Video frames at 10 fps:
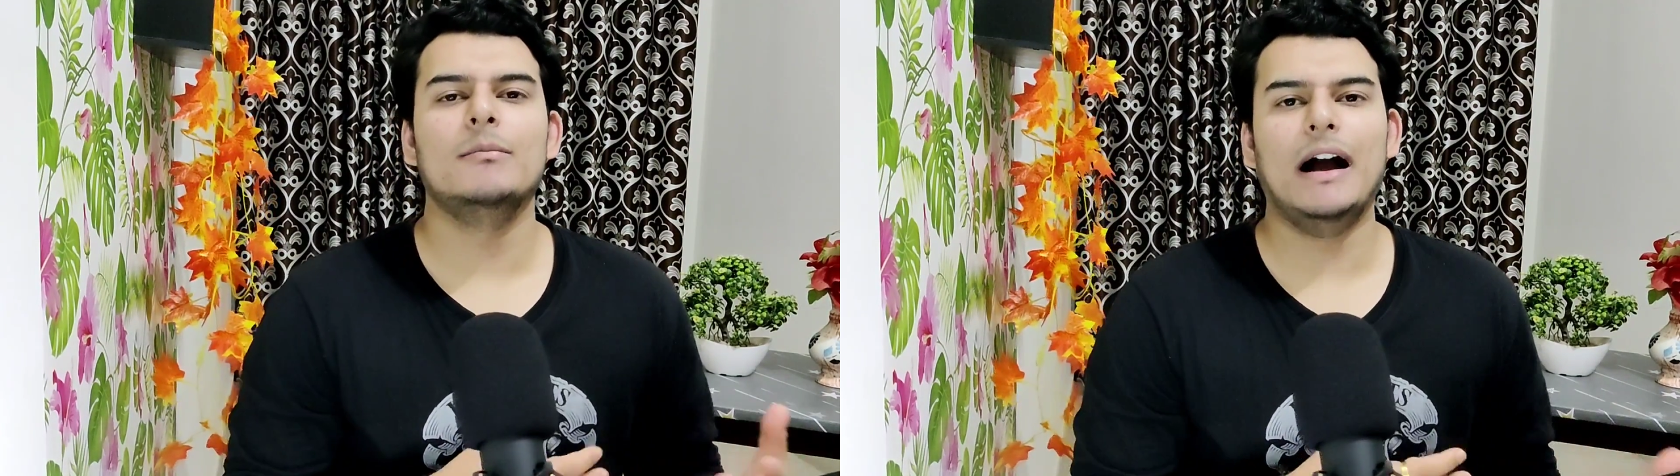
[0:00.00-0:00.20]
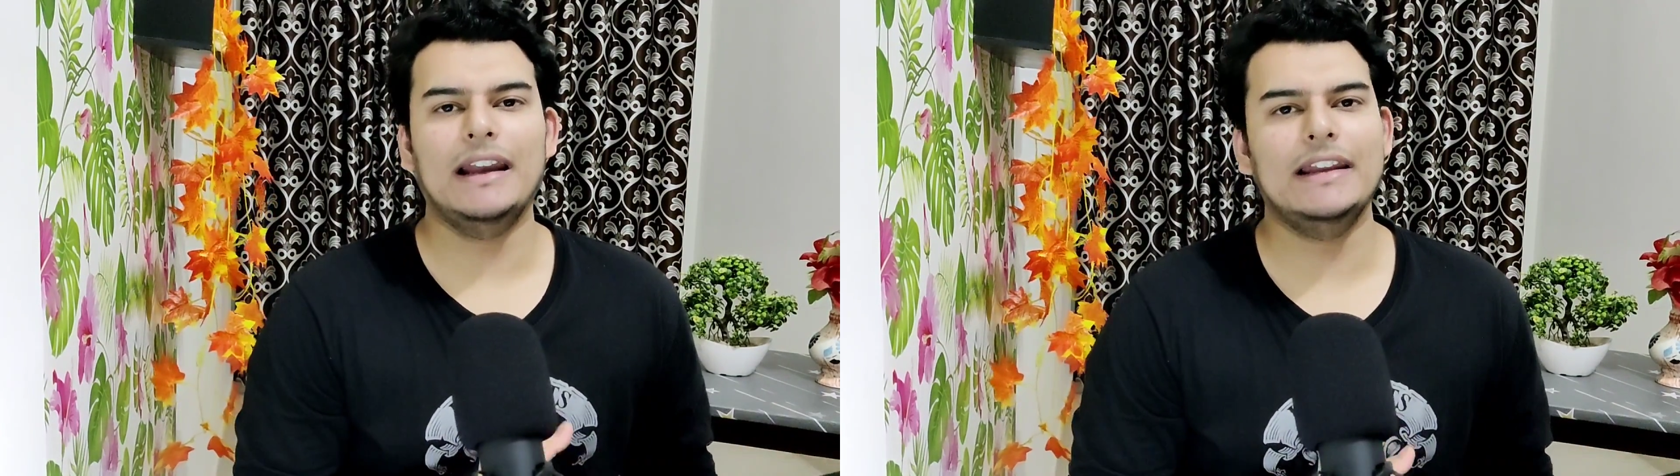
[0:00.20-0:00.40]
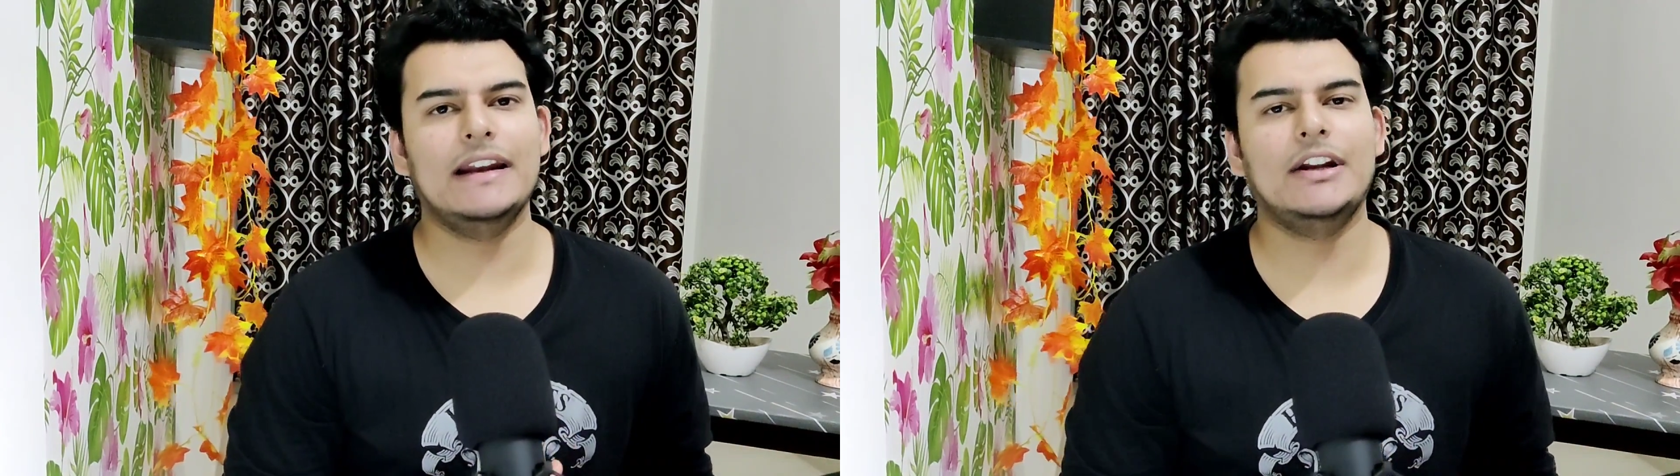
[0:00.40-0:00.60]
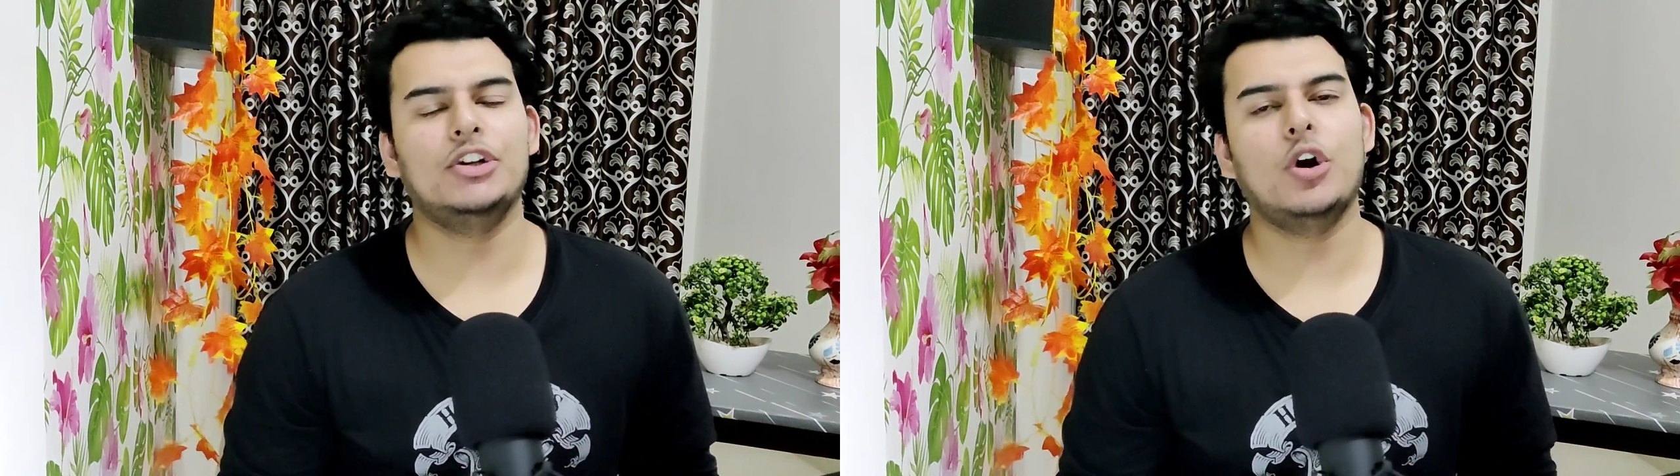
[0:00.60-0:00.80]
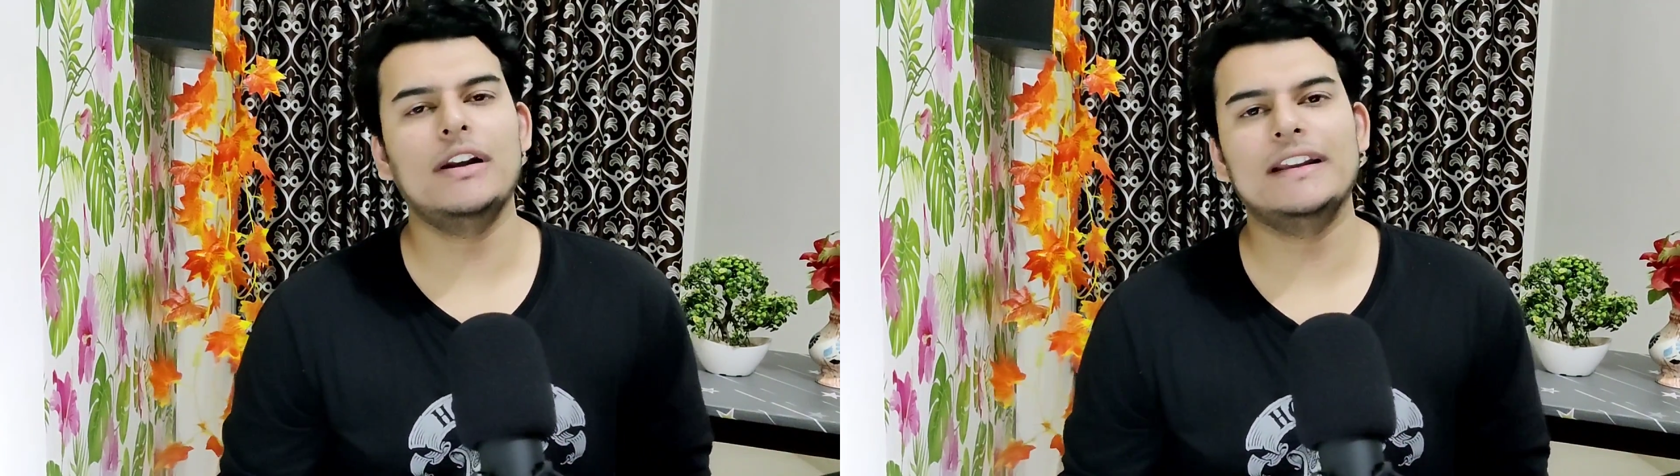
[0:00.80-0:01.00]
बाकी
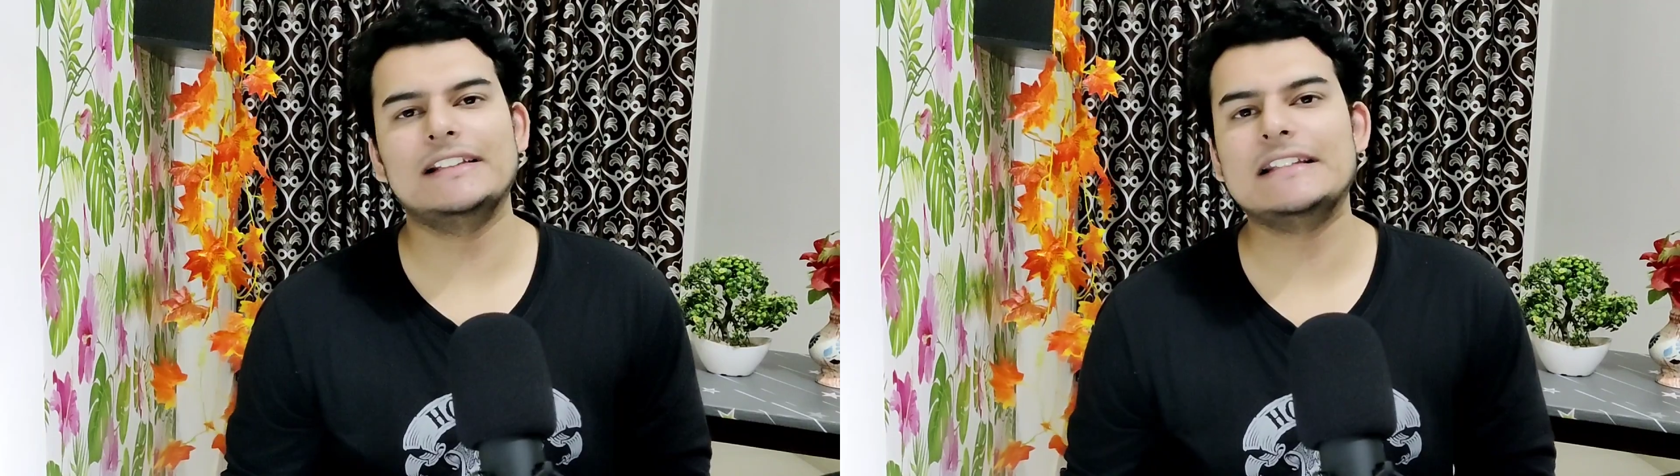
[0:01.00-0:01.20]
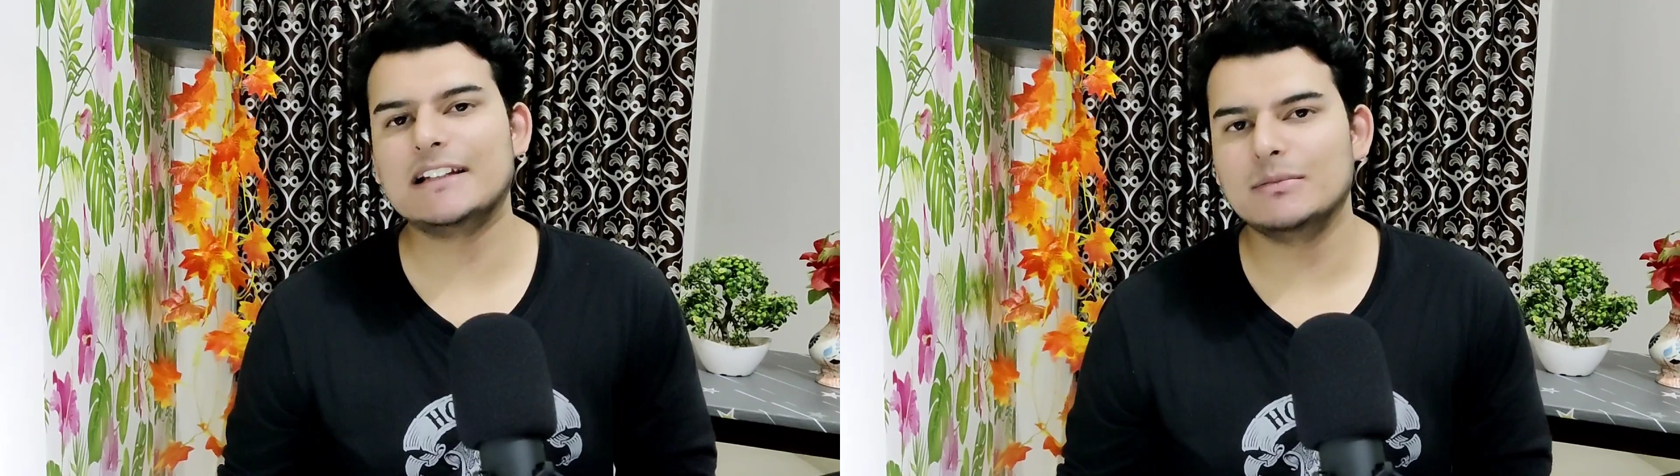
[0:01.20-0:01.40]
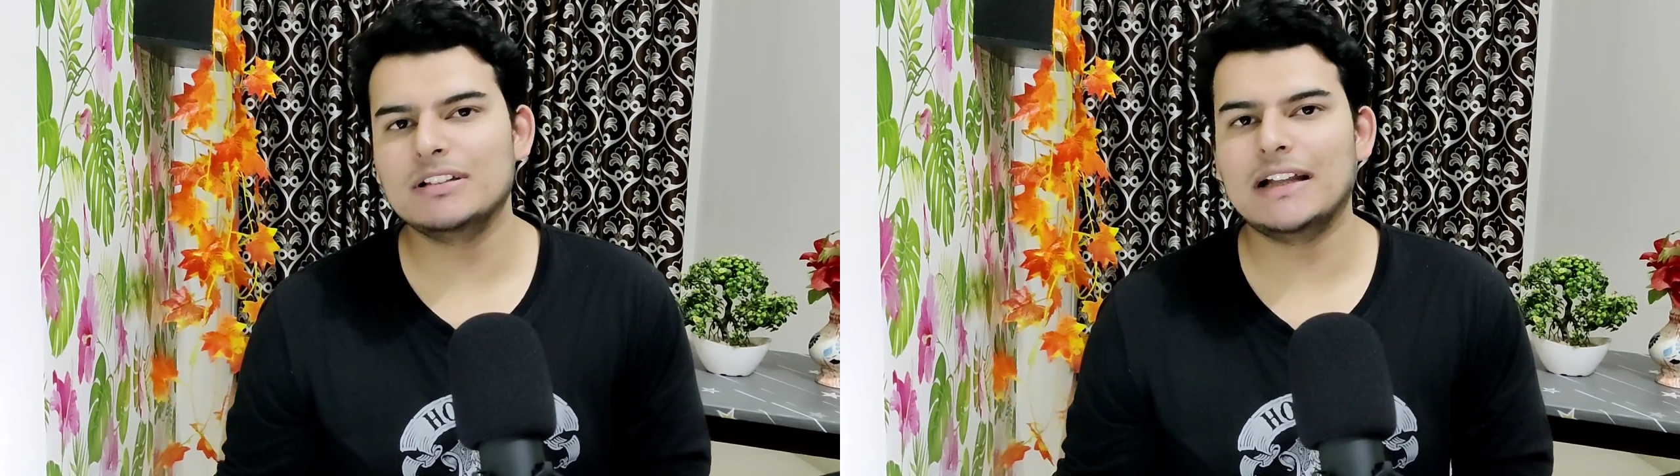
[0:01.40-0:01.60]
रेटिनॉल के सीरम्स